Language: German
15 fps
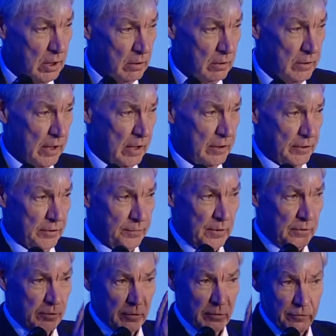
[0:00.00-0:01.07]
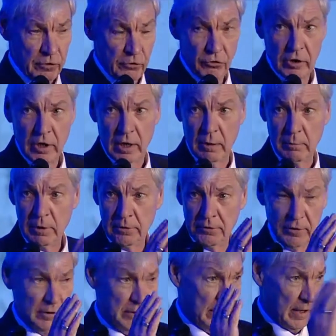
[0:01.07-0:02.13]
und dann ist wie so eine Fischgabel
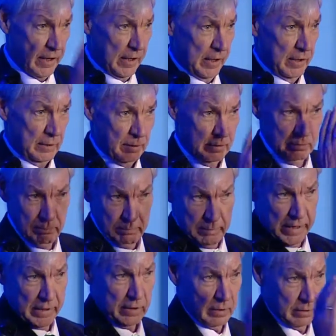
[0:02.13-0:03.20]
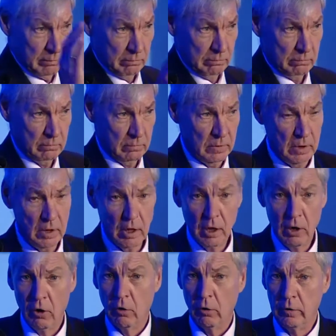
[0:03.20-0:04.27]
sind drei Bänke.
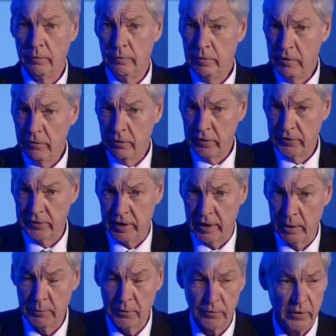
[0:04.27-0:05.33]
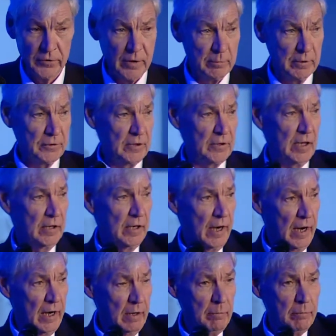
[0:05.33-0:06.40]
Und wie von selbst versammelt sich an der
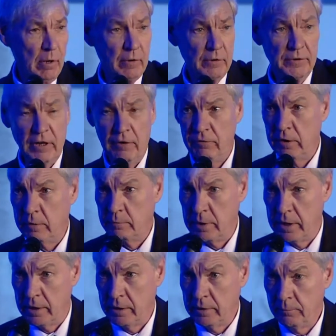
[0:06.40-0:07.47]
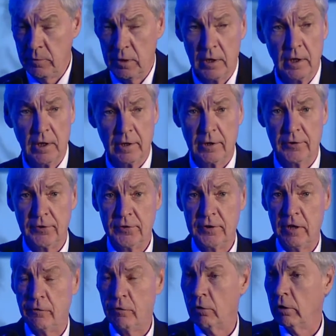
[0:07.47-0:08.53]
einen Bank sehr viel mehr. Das ist
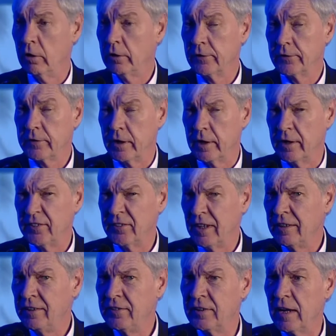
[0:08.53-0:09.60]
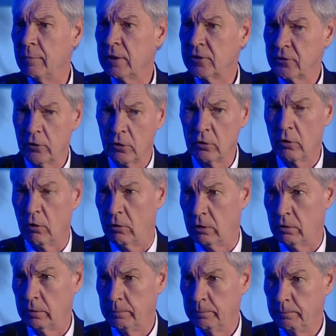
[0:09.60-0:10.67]
der Freundeskreis, der hieß damals noch
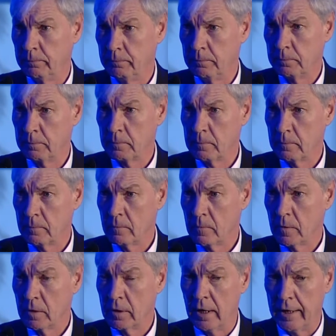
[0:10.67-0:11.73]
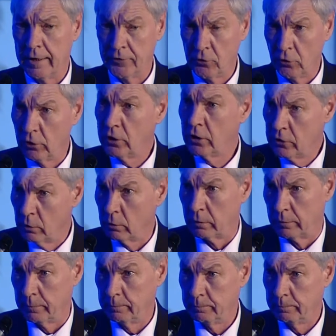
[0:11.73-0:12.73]
Koch. Der heißt heute Jung.